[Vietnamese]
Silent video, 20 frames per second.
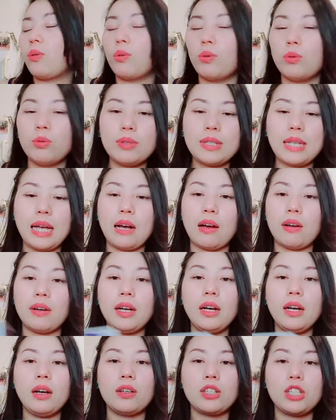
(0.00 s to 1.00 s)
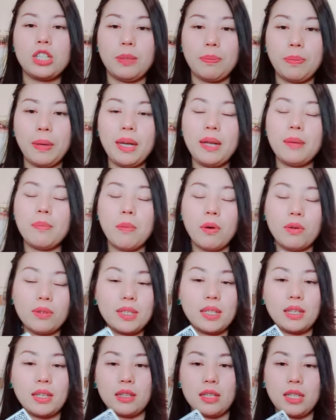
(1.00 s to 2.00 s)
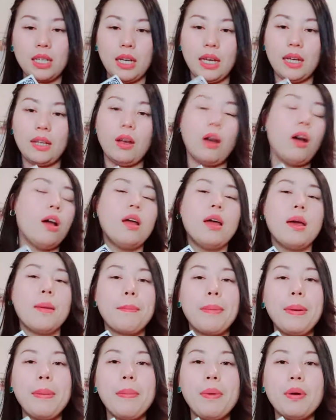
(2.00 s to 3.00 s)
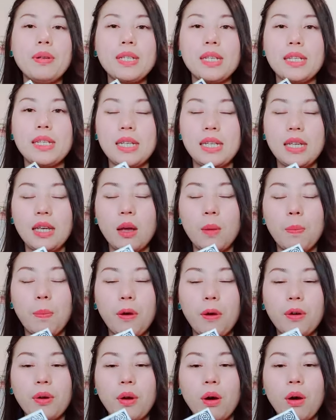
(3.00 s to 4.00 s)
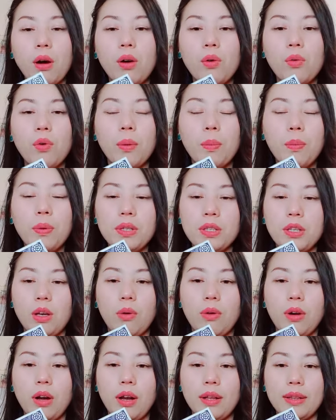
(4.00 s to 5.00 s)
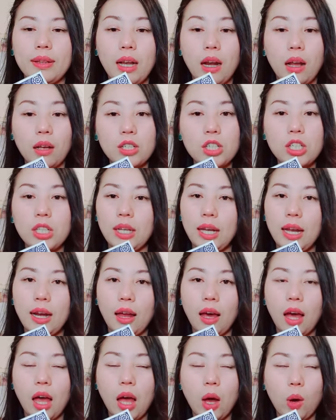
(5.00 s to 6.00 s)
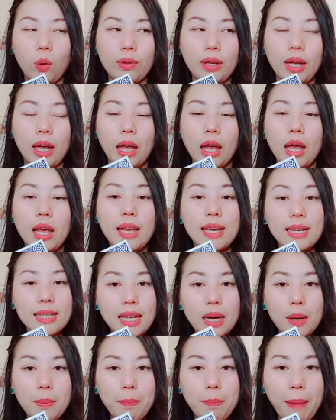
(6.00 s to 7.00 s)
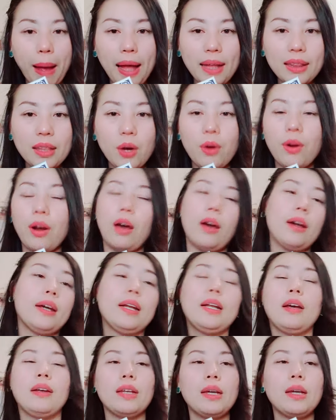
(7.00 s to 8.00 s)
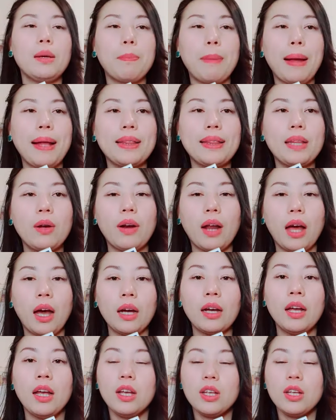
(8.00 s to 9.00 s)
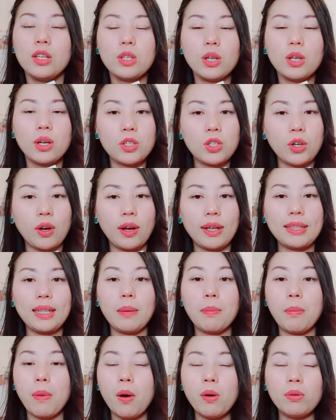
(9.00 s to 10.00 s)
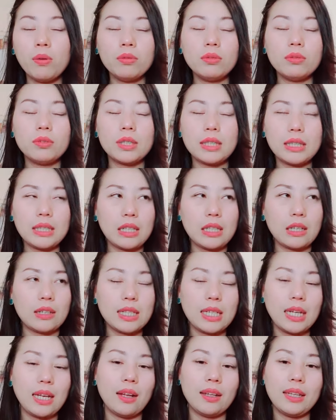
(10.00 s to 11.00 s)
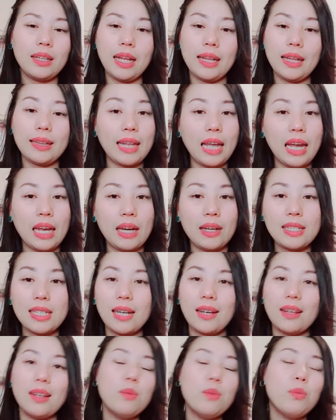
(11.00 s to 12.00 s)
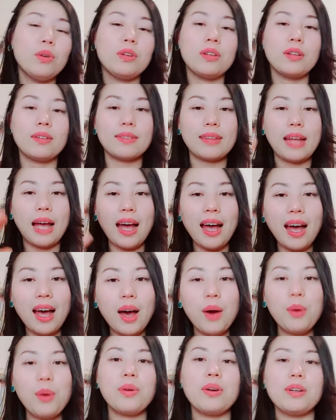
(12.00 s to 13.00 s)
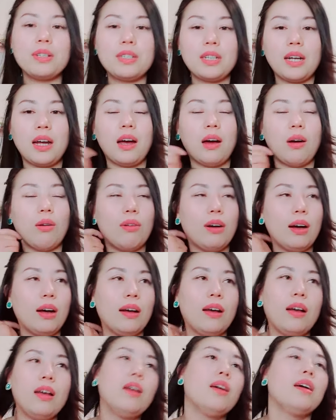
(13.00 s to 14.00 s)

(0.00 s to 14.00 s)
cũng cú xả cái này là xị bé li mong sợ chị hay ạ bên mong sĩ sĩ thì bỏ nó uống một chỗ là tiền lợi sĩ là hậu gì nhưng ba tao lợi nè nhưng ba tao lợi chọn chọn hai tiền mong tiền chỉ là tiền tiền nó chỉ là những món tần tao nhớ cho hậu à